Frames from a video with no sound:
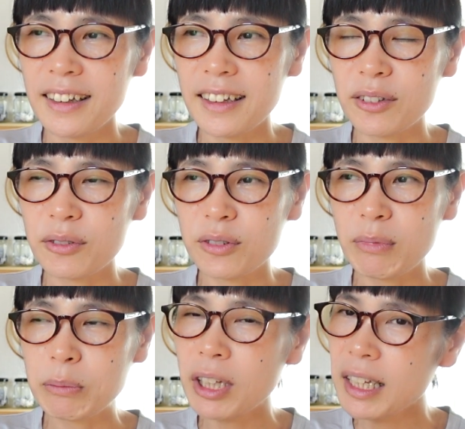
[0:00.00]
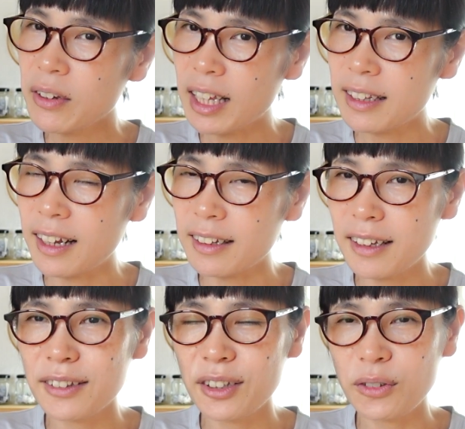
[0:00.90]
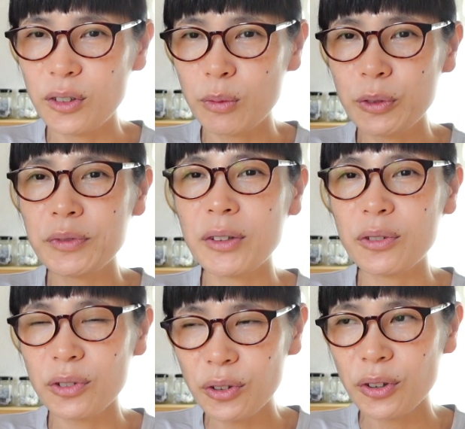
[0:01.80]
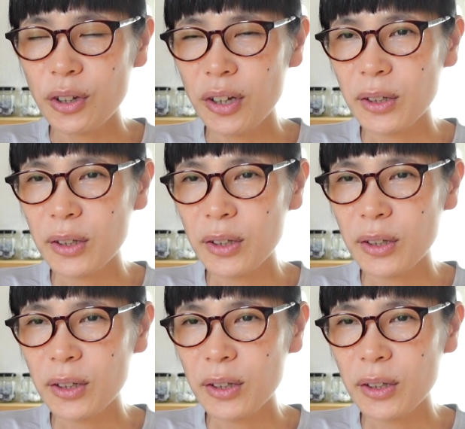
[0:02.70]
あのまあ、無駄にはなんないかなっていうふうに思ったのと